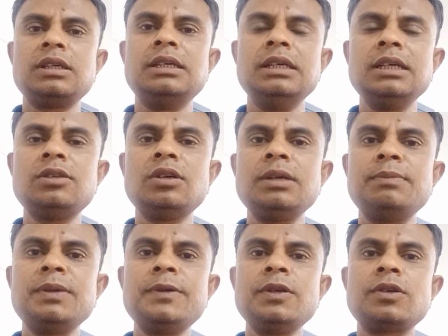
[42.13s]
ঘিরে ধরে
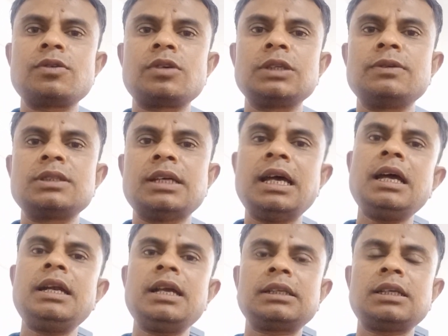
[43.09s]
বিভিন্ন রকম কথা বলছে
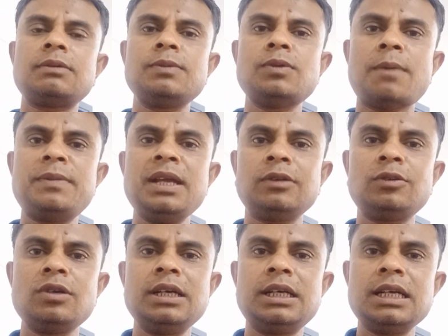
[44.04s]
হ্যাঁ ডাক্তারবাবু আপনি এত
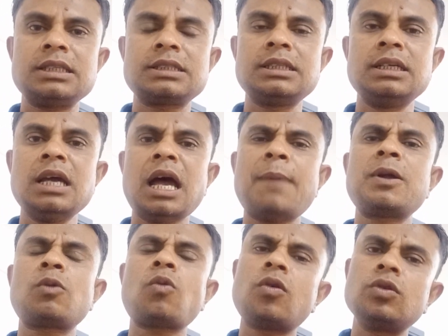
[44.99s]
লেটে আসছেন আমরা
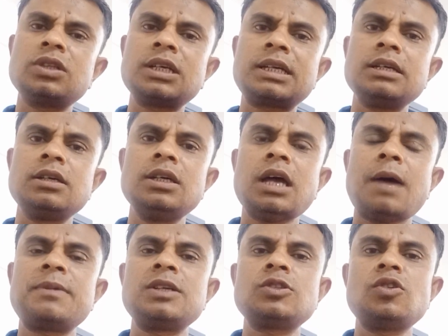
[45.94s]
কখন থেকে
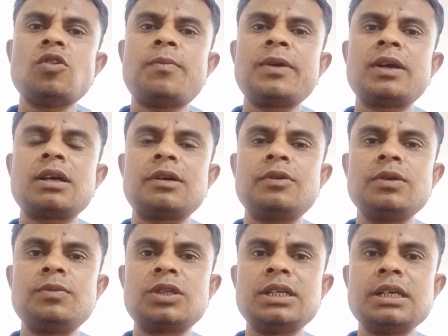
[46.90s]
আপনার জন্য অপেক্ষা করে
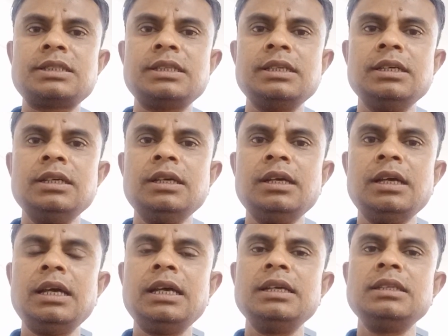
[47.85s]
বসে আছি
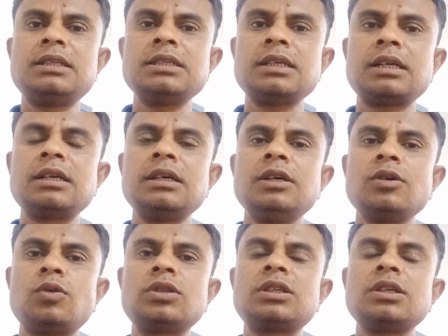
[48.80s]
হ্যাঁ ইন্তজার
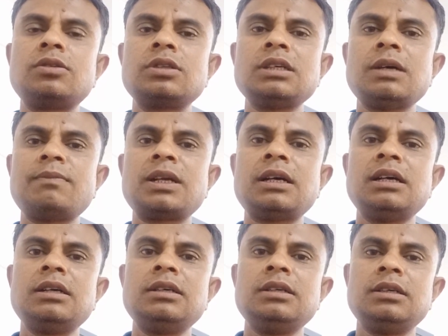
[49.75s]
করতে করতে আমরা
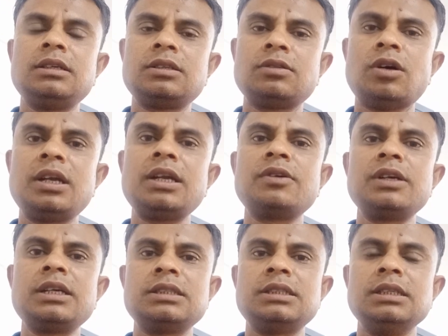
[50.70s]
হয়রান
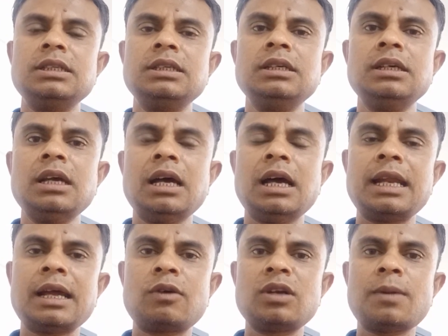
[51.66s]
হয়ে গেছি আর
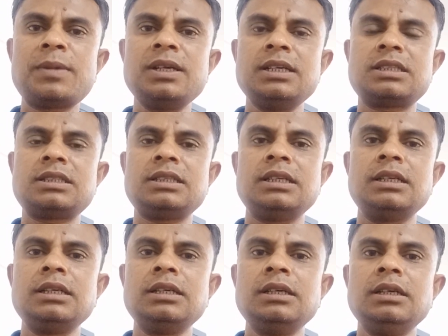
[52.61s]
এখন আপনি এসছেন
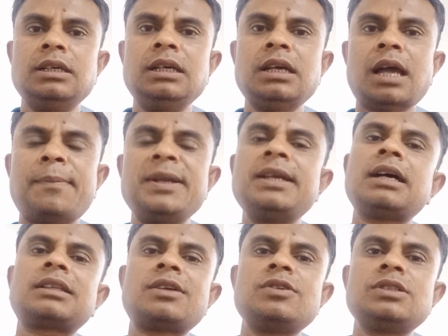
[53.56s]
হ্যাঁ আপনি
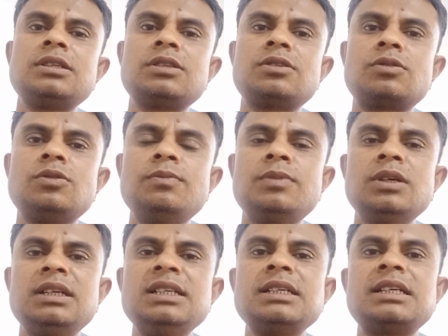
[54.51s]
ডাক্তার হয়েছেন তো খুব
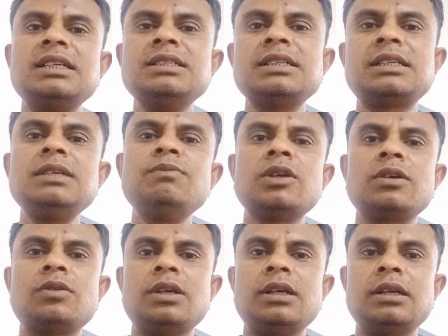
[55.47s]
নিজেকে নিজে কি মনে
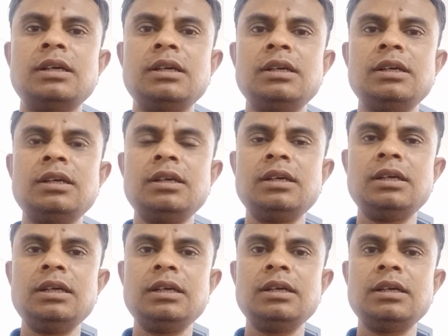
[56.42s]
করেন
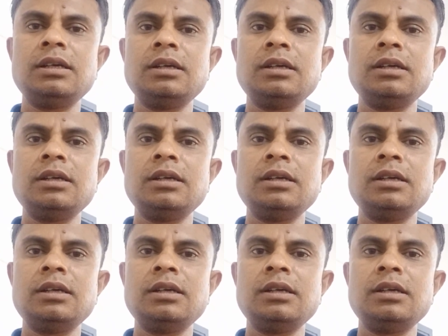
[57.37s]
হ্যাঁ